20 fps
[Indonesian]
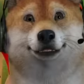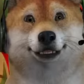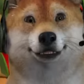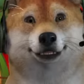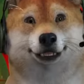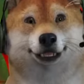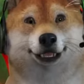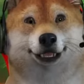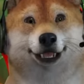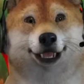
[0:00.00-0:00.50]

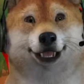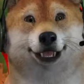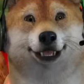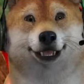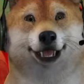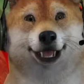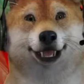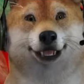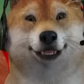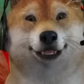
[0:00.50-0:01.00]
mangsa
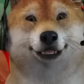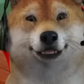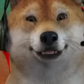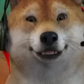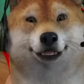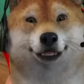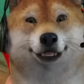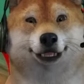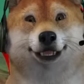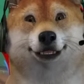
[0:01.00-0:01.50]
saya, ah?
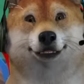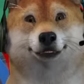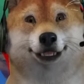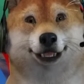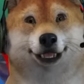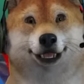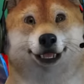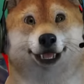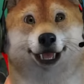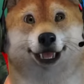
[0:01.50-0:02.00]
Kamu
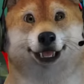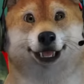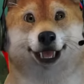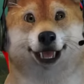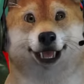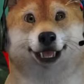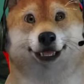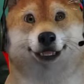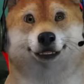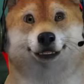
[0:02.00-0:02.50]
mangsa
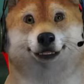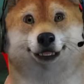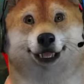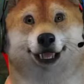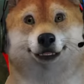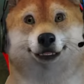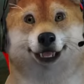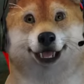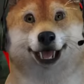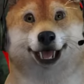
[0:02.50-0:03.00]
saya
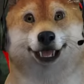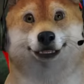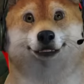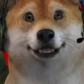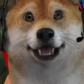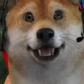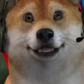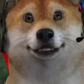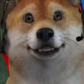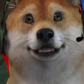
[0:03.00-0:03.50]
Gak bisa kabur
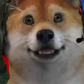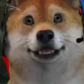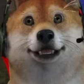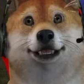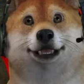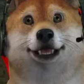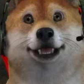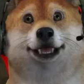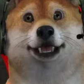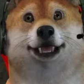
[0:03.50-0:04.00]
kamu
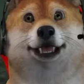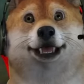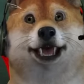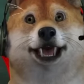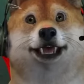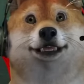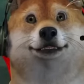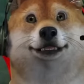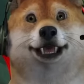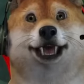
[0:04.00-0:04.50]

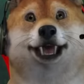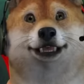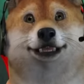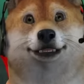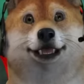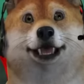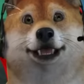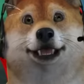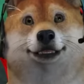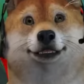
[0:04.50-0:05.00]
Gak bisa
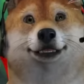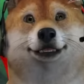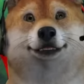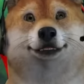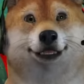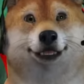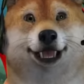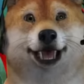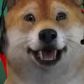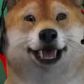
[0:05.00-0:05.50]
kabur kamu
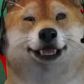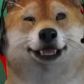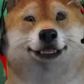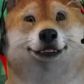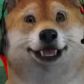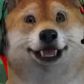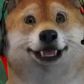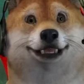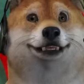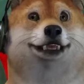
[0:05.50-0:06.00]
Hmm, kau,
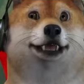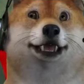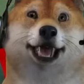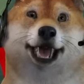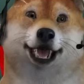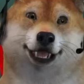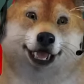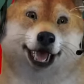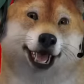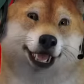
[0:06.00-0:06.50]
makan kau
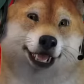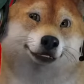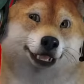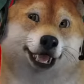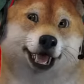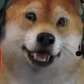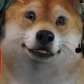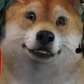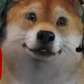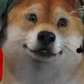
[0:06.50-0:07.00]

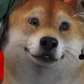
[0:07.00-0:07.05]
Hmm,